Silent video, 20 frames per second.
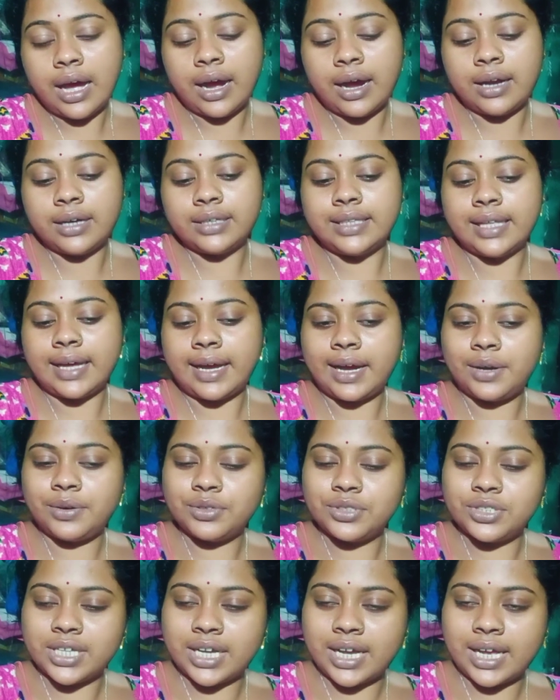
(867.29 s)
আর দেখা
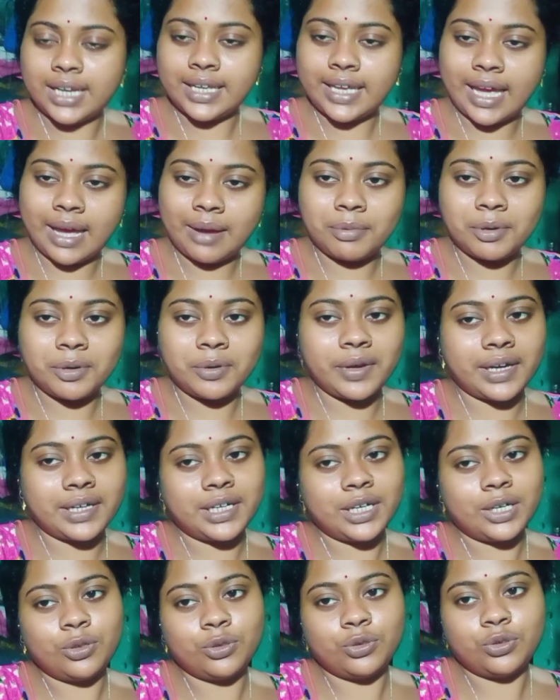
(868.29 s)
হচ্ছে কালকে আবারও
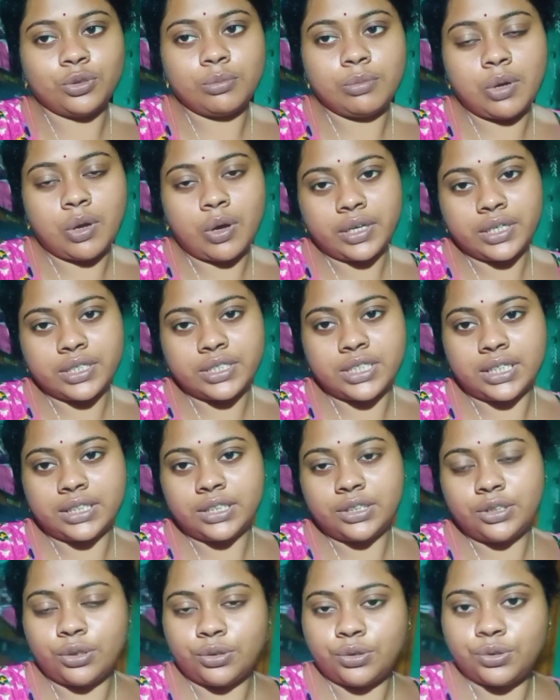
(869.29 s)
একটা নতুন ব্লগের
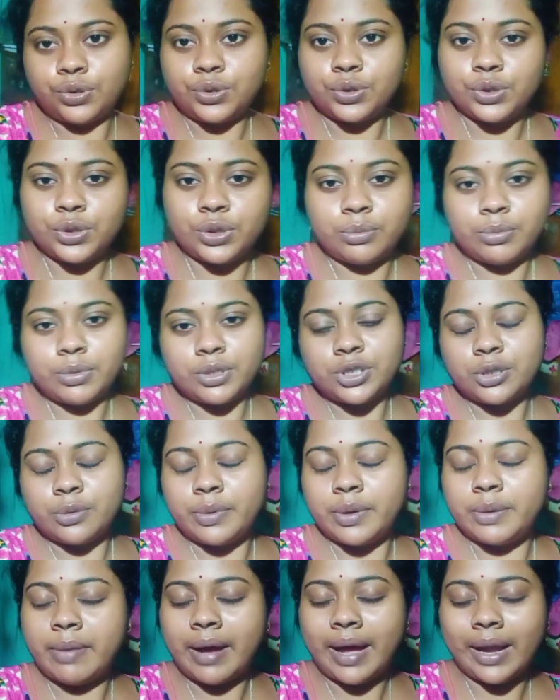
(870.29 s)
সাথে ততক্ষণ তোমরা
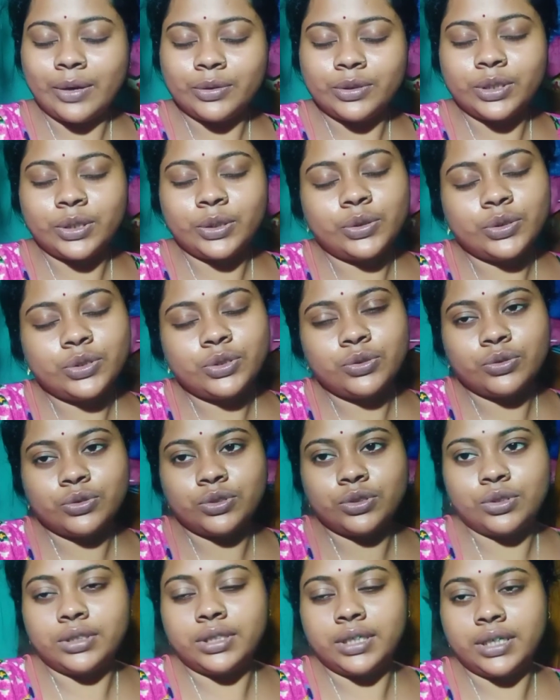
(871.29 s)
সবাই ভালো থেকো
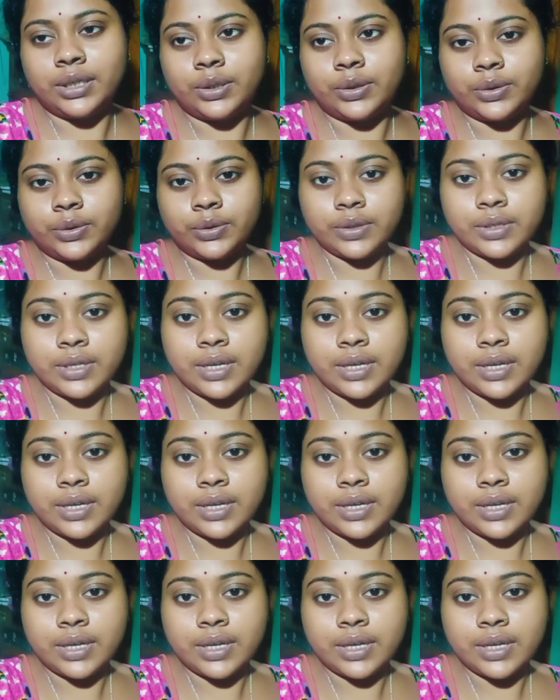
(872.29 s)
সুস্থ থেকো